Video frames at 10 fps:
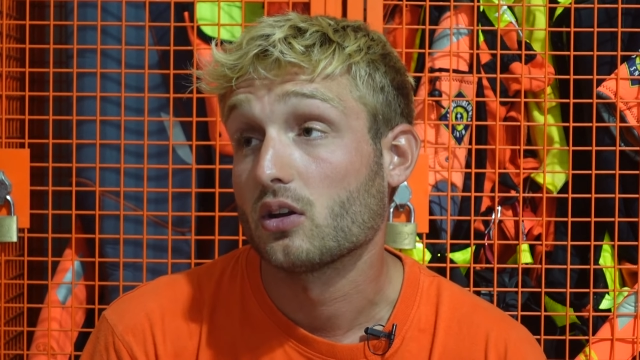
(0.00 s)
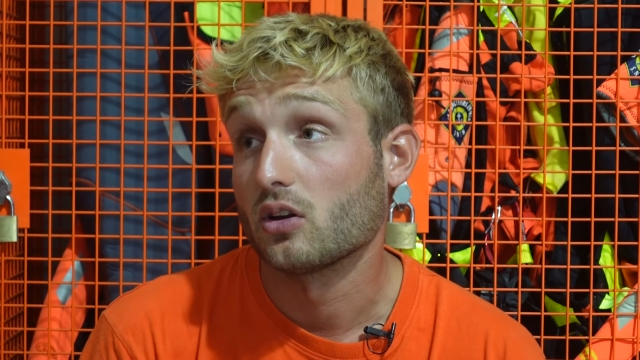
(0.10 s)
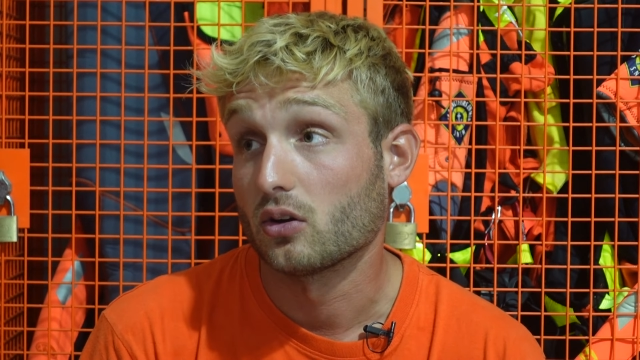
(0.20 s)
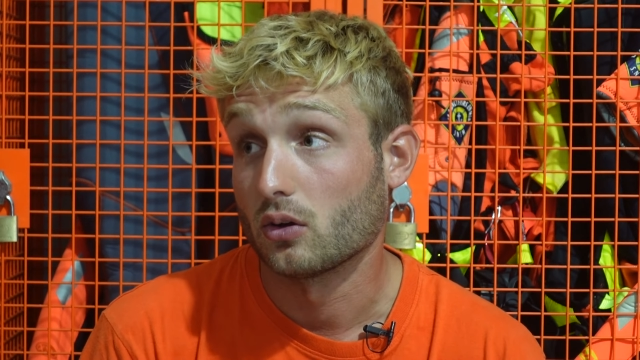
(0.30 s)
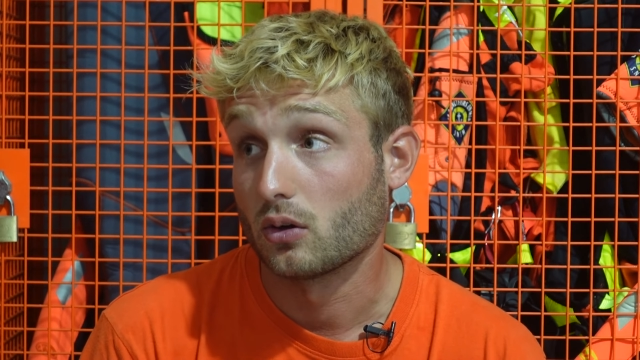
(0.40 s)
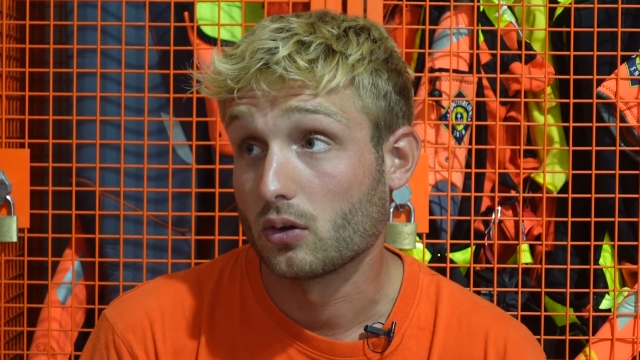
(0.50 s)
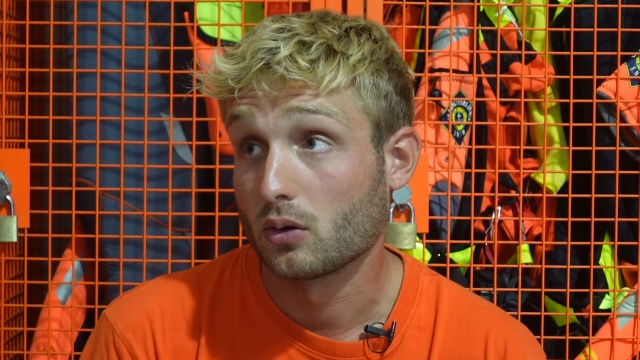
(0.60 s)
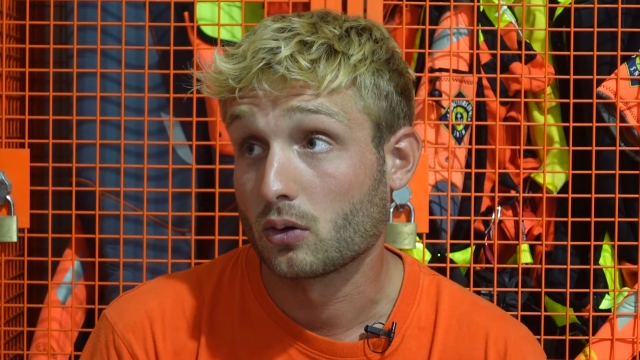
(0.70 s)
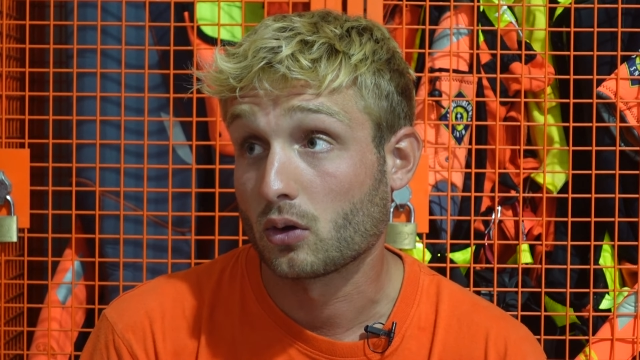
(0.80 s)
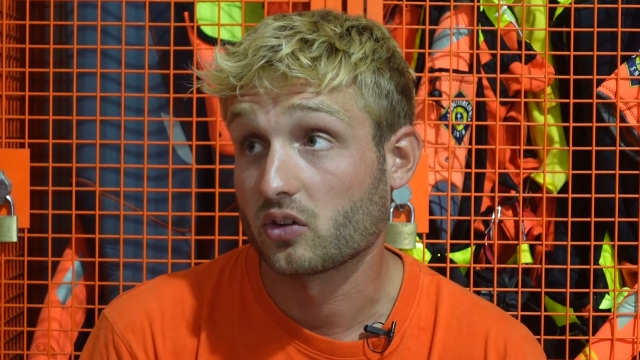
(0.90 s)

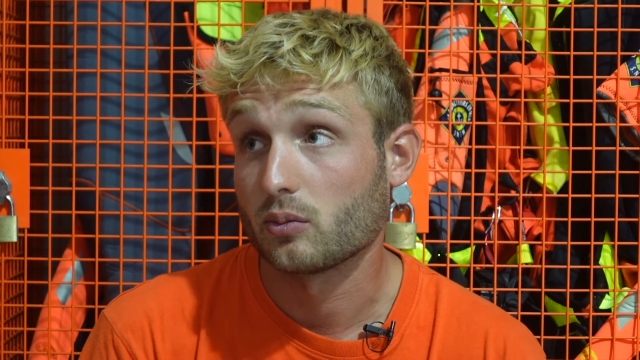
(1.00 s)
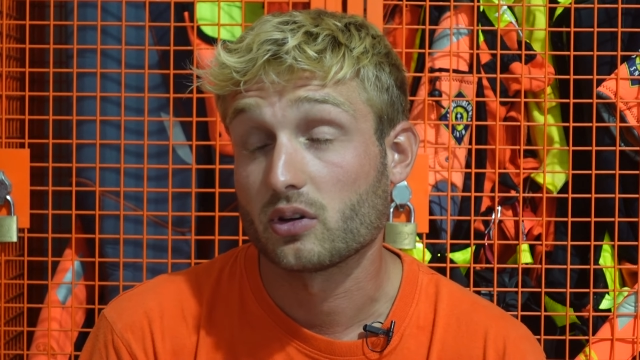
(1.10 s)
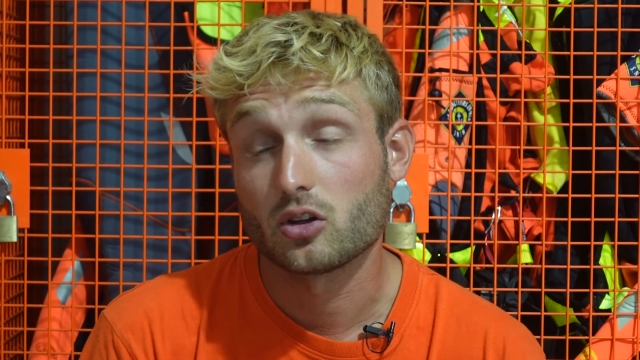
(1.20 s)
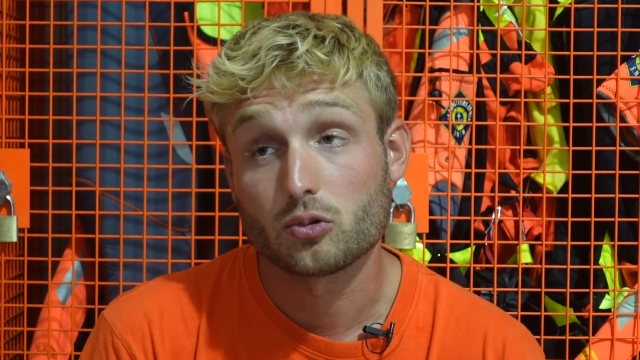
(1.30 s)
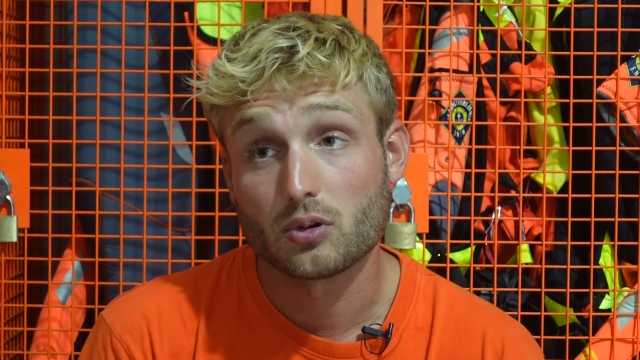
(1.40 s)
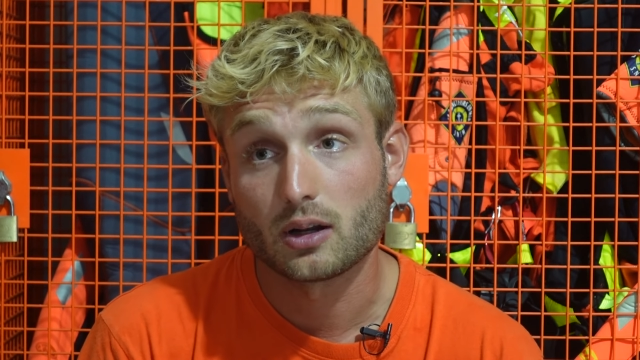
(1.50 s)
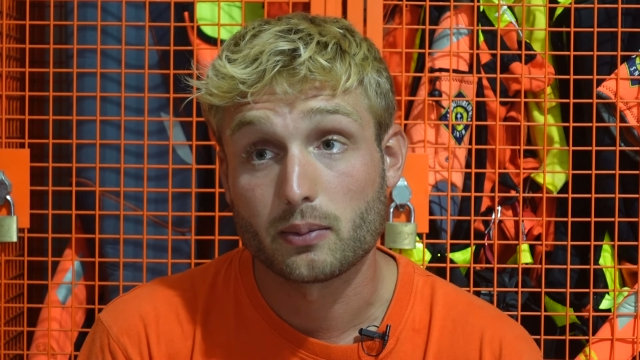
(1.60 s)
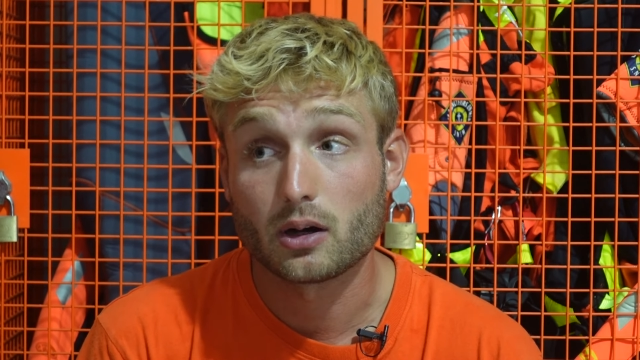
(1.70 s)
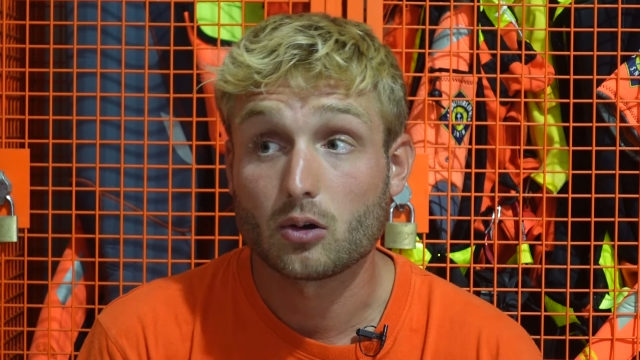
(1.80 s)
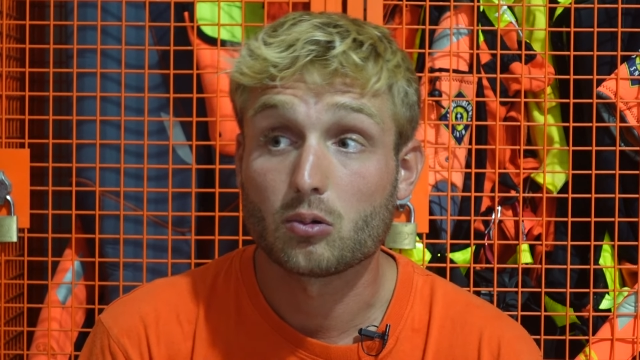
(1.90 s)
Euh, quand c'est moi qui suis à la barre